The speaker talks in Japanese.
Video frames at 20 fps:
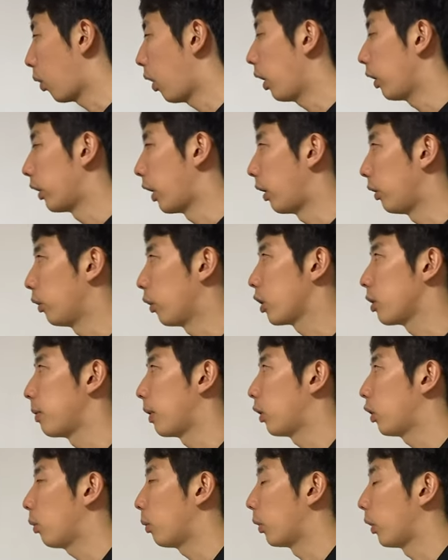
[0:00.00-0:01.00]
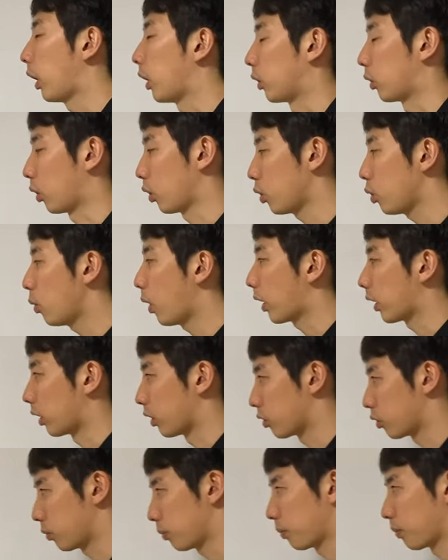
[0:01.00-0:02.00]
は何のイベントもないというわけで
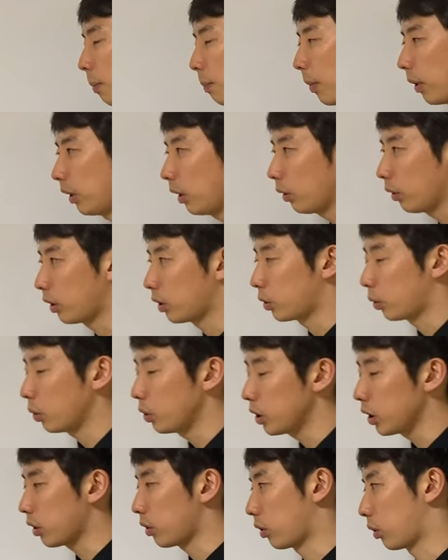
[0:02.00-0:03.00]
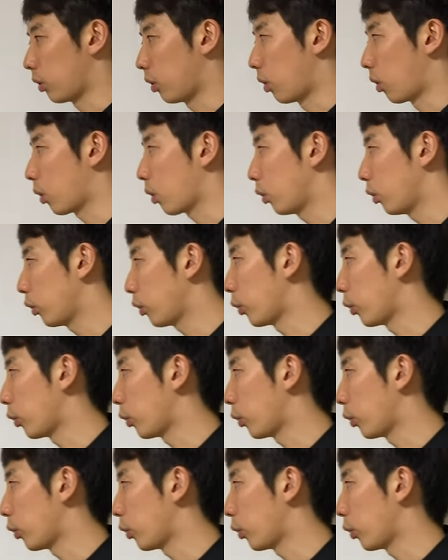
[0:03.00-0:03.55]
すまあ、なので正直そのこの